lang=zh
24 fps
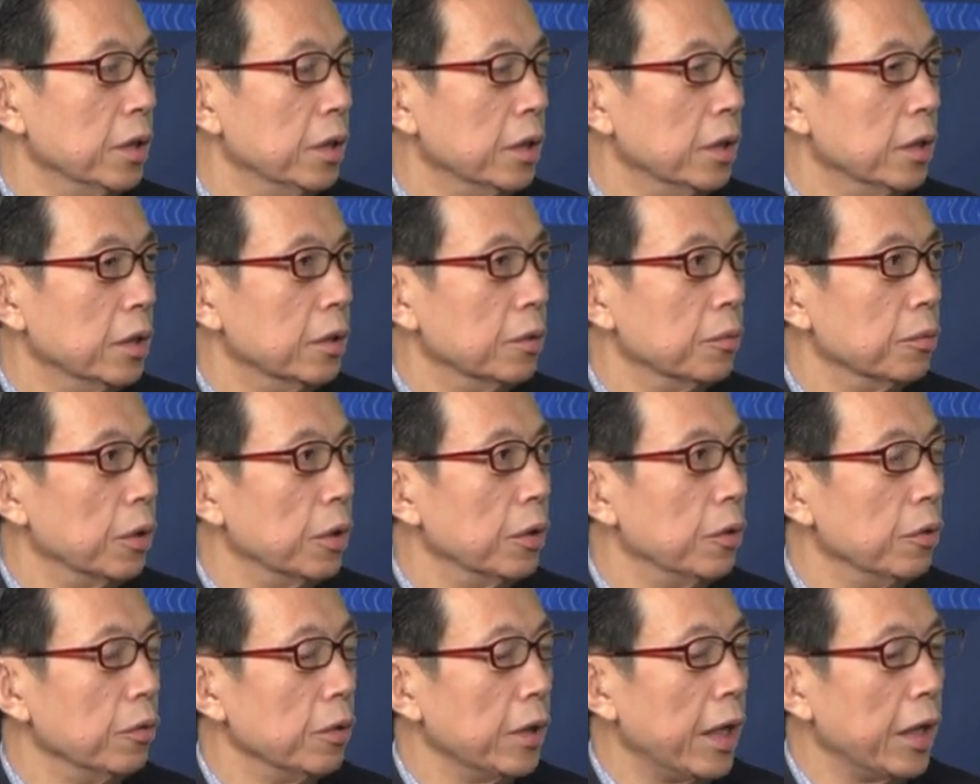我
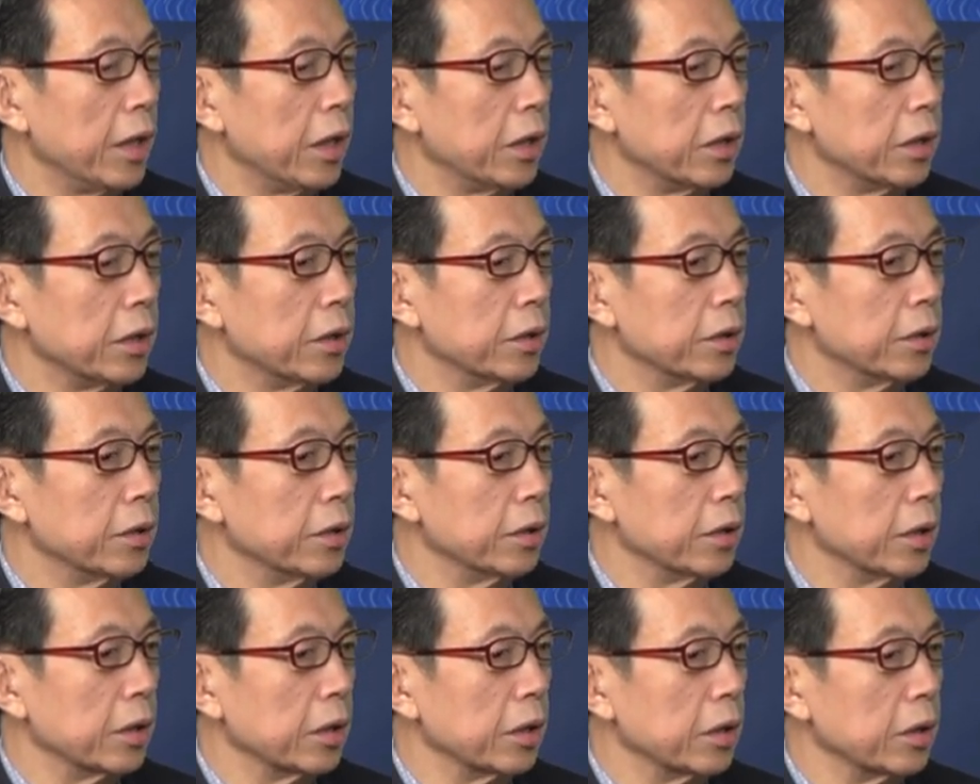后来
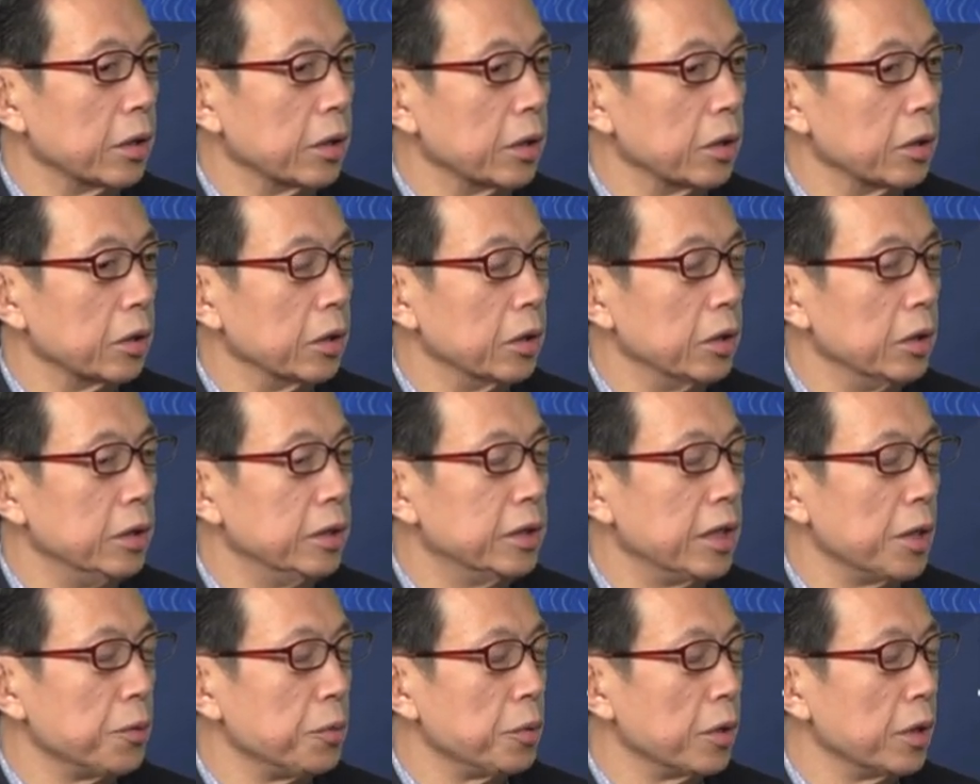啊离
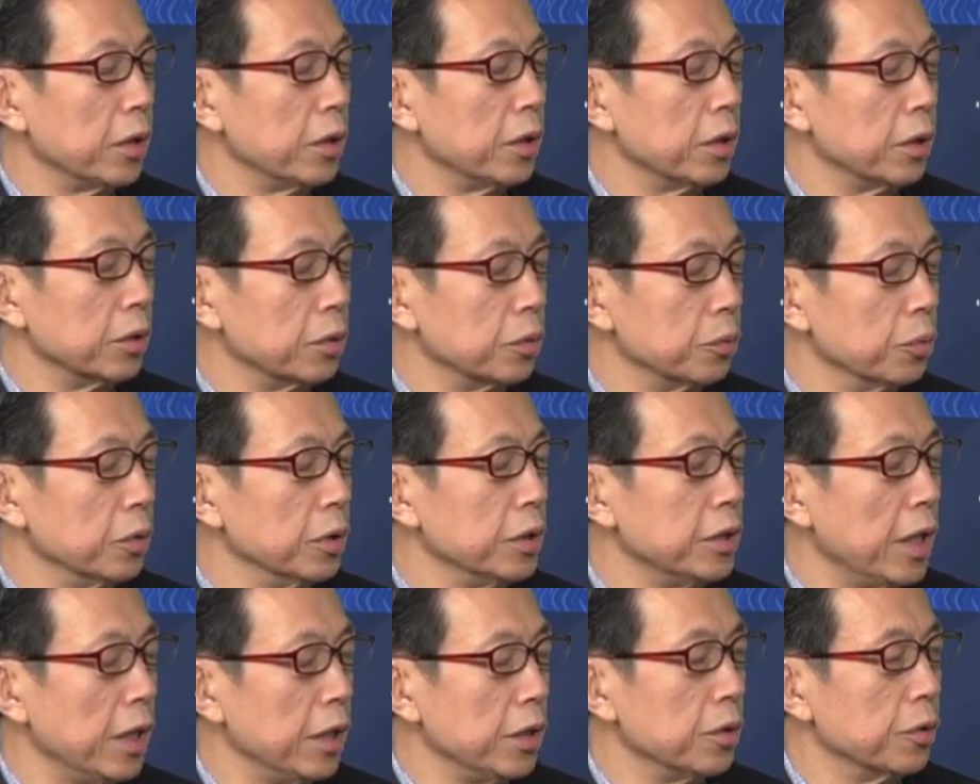开学校很多
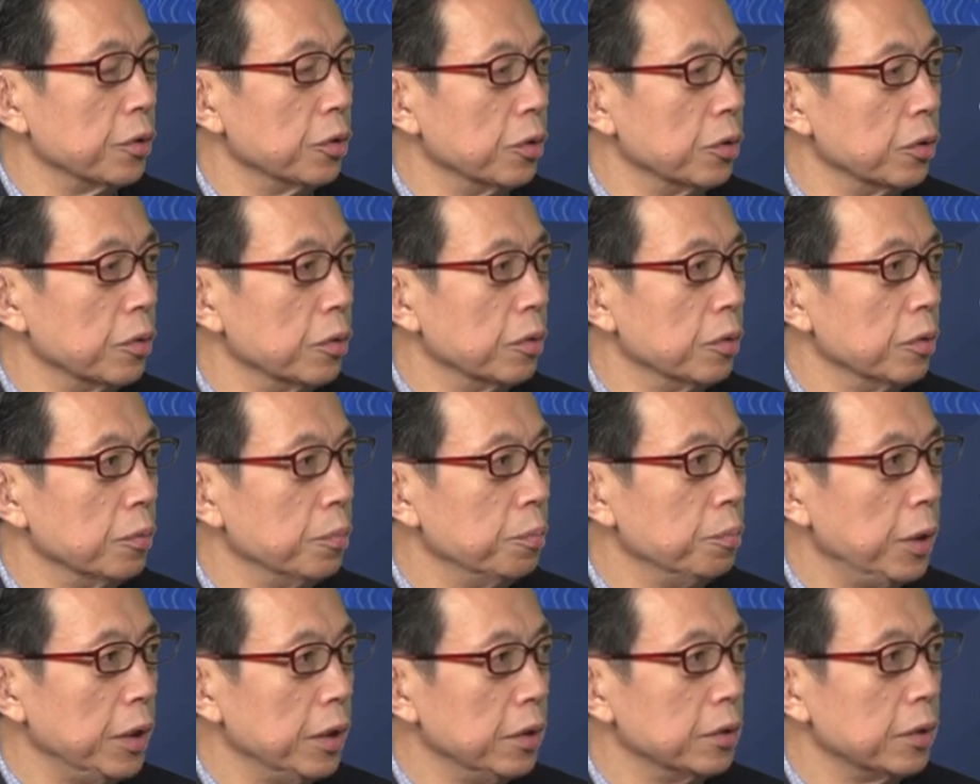年以后，
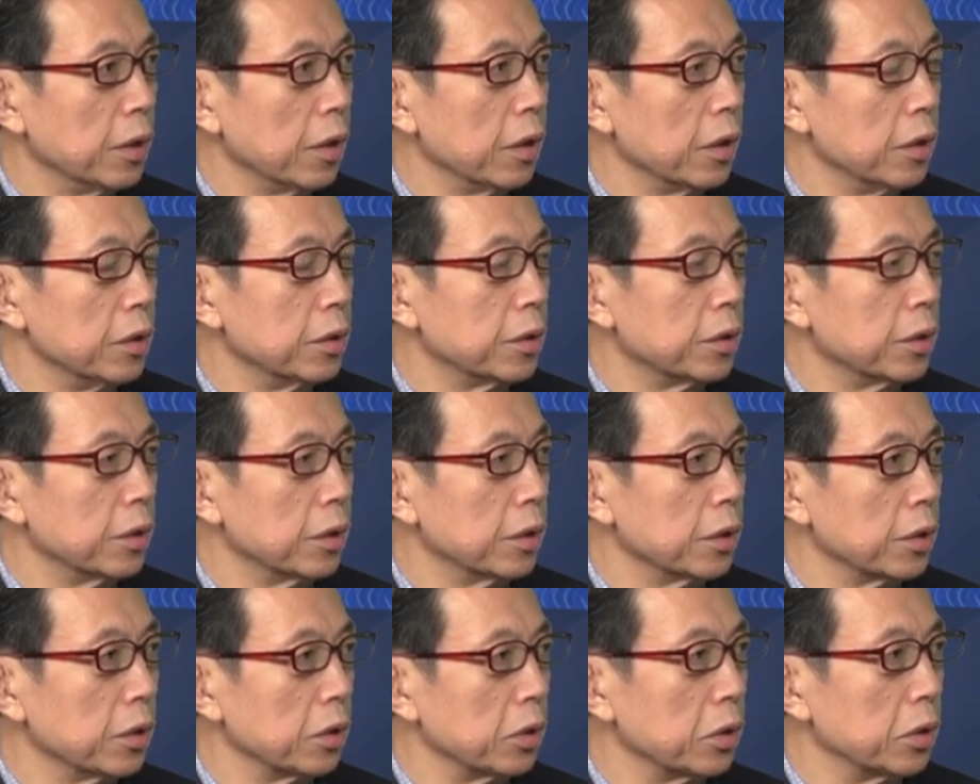碰到了一
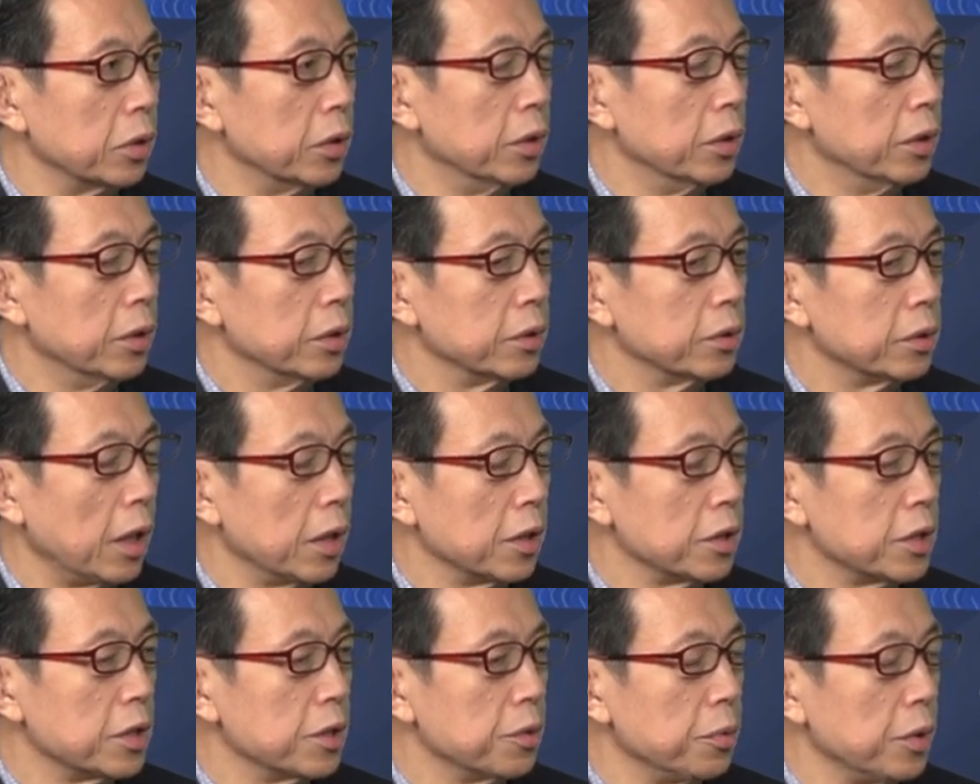个当
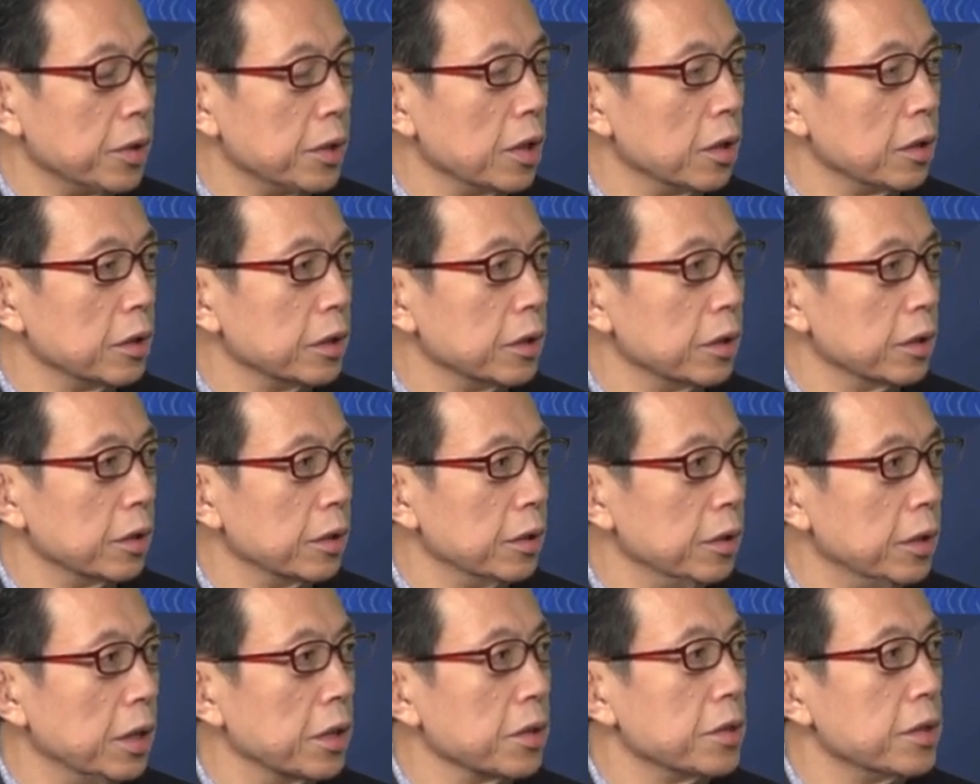时学校里的
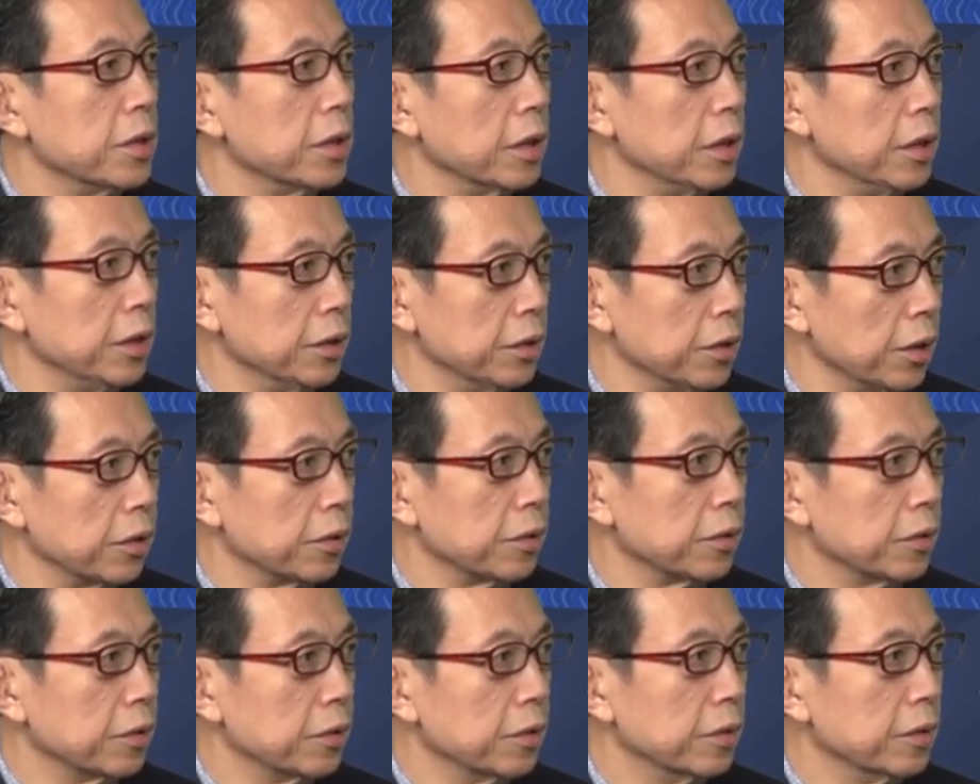也是一个领导，
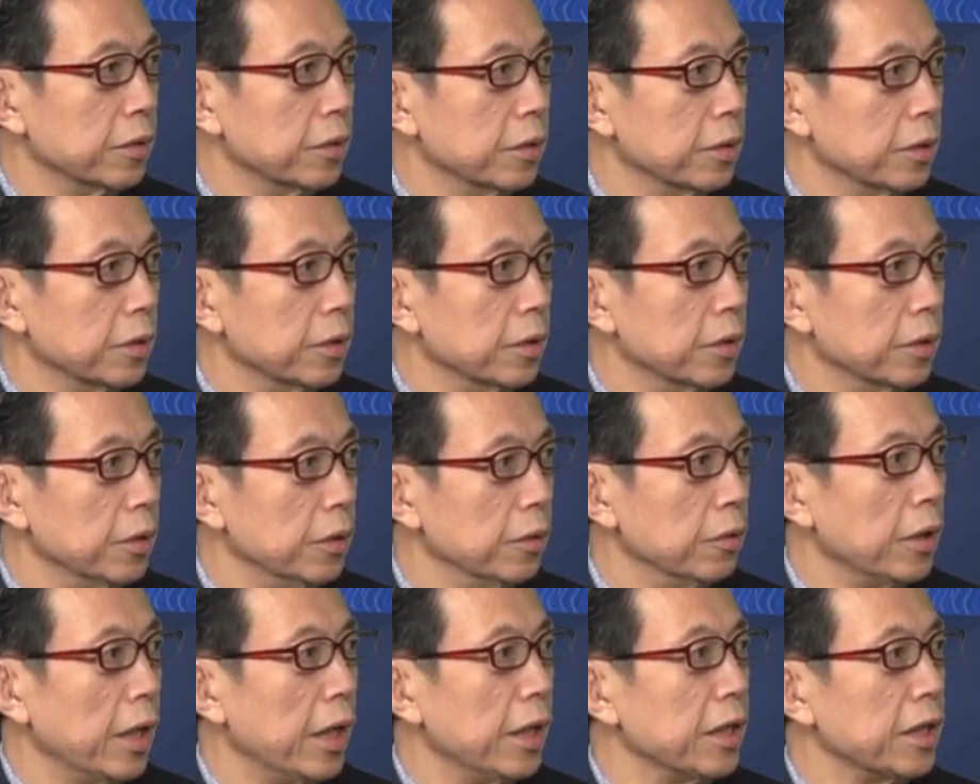
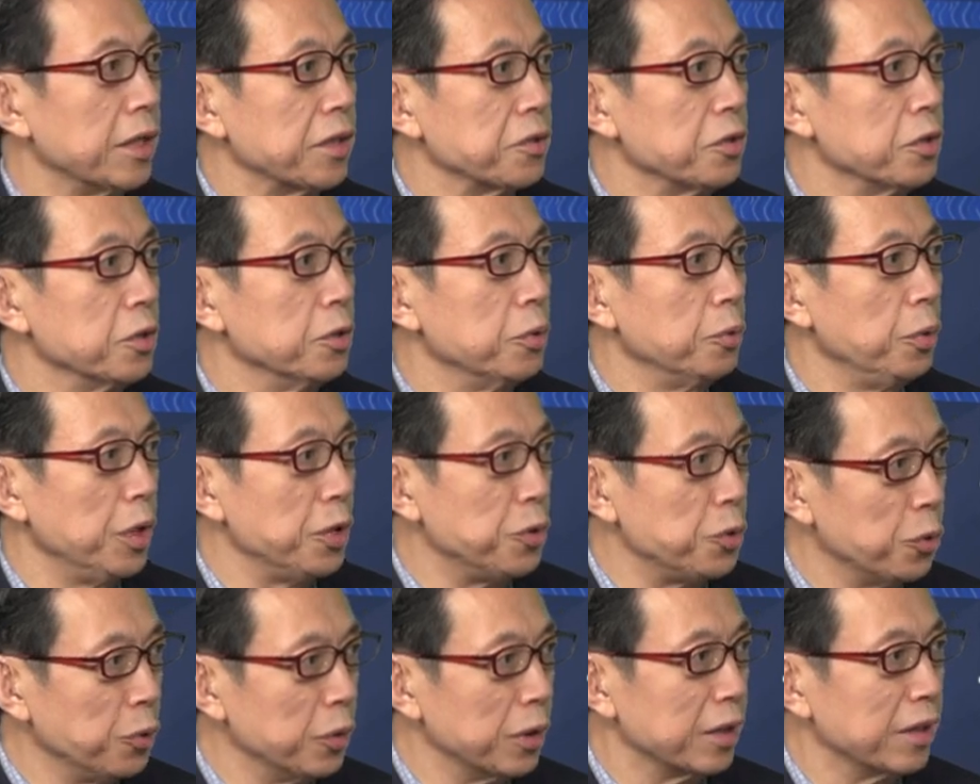后来也是退
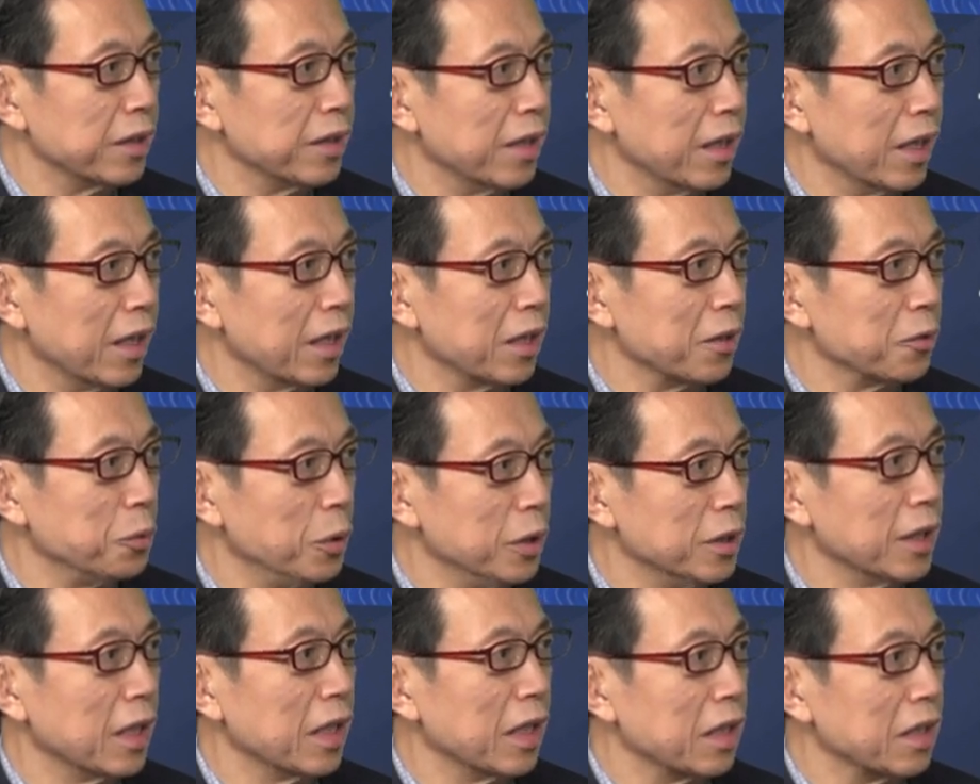休了啊，退
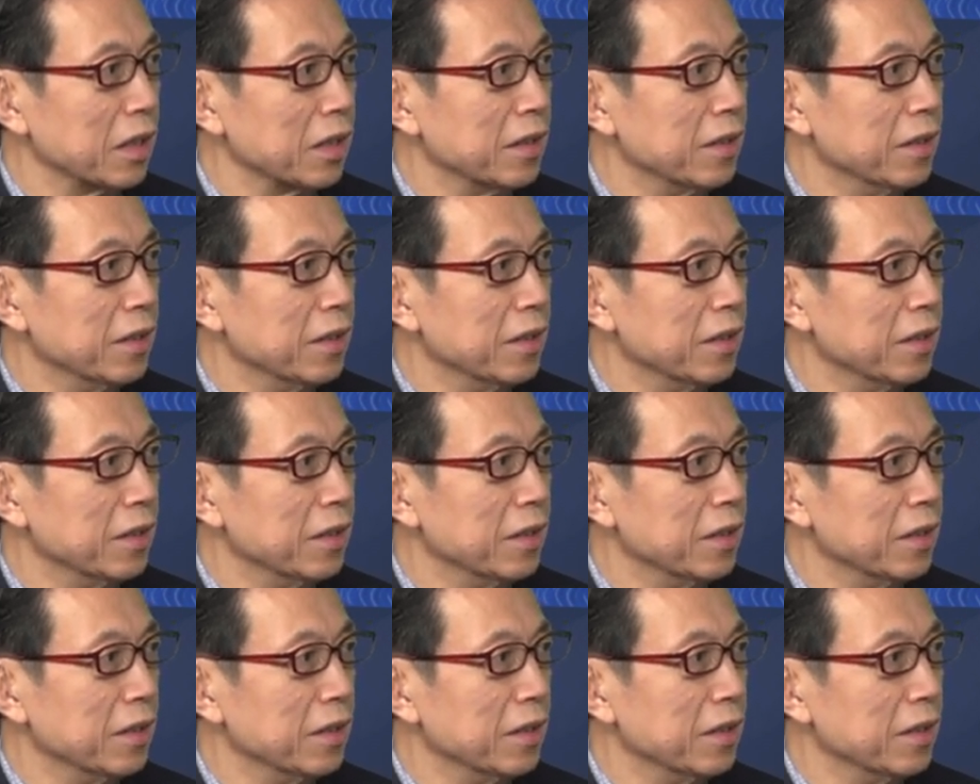下来了。